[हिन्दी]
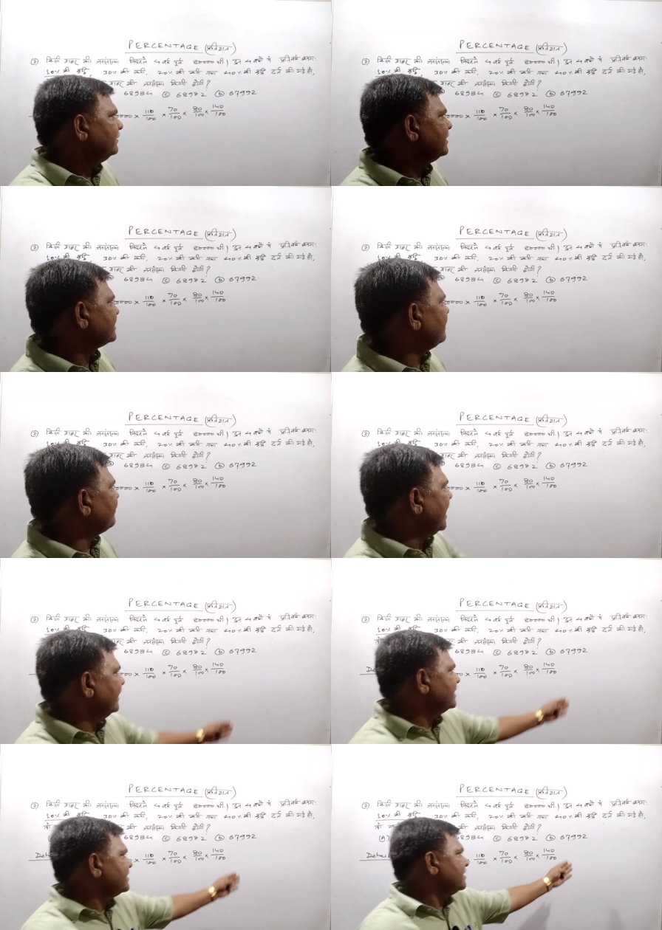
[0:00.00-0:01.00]
इसलिए
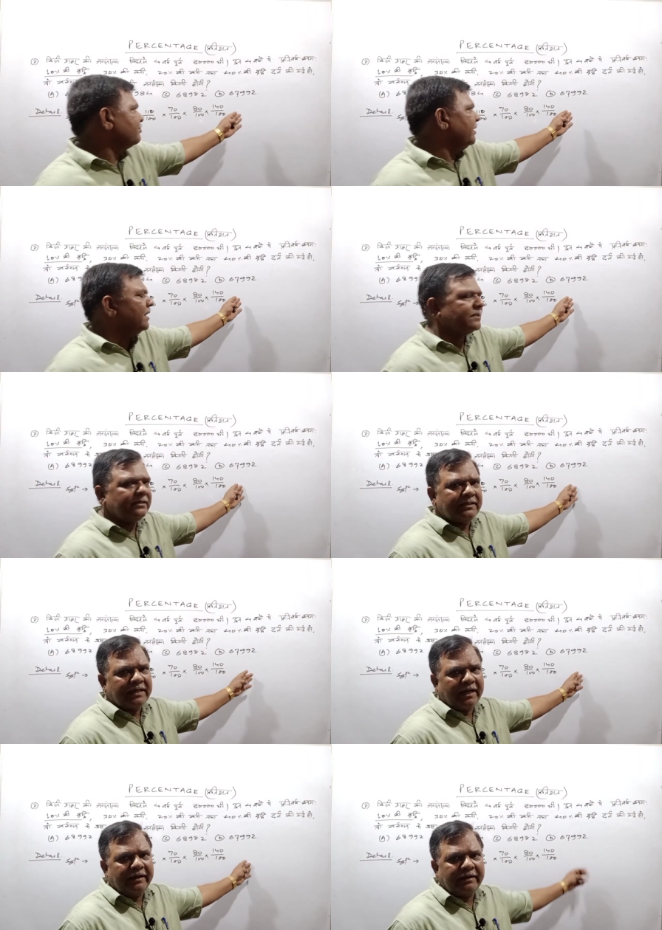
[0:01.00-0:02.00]
माइनस इसमें अस्सी
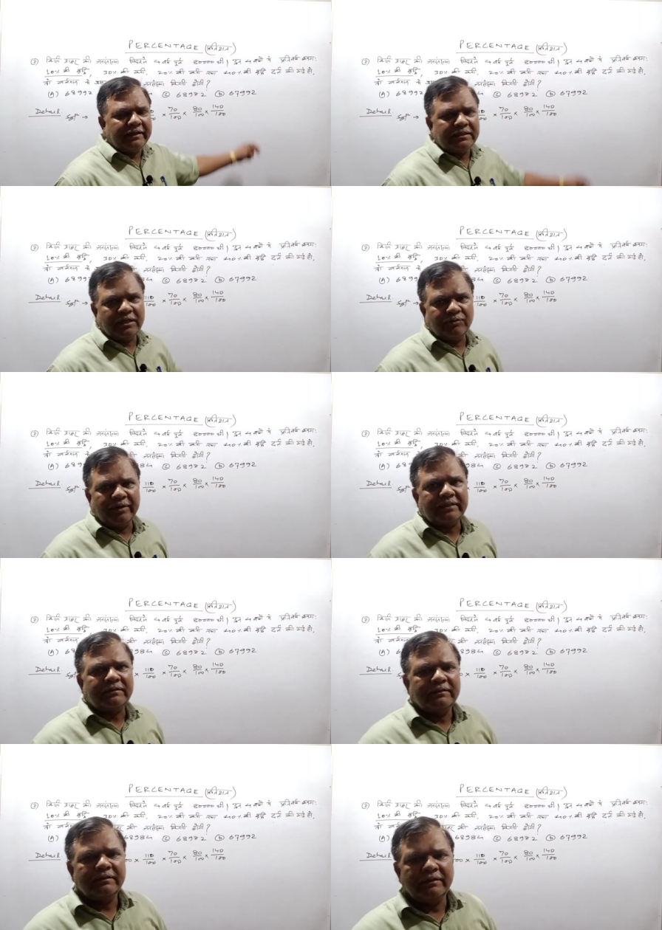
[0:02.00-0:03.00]
हज़ार लिखने की ज़रूरत
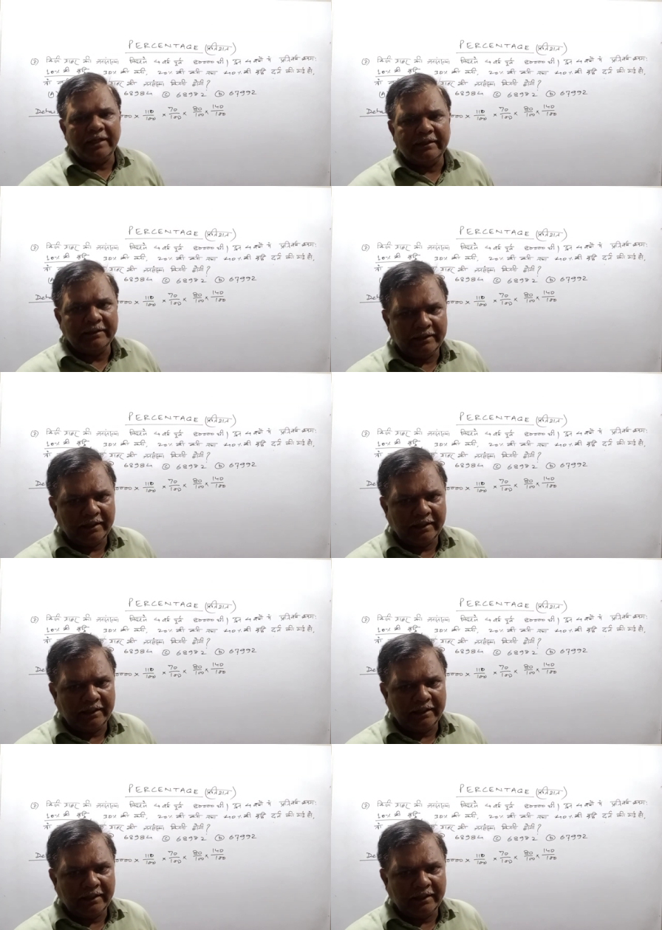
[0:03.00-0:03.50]
नहीं है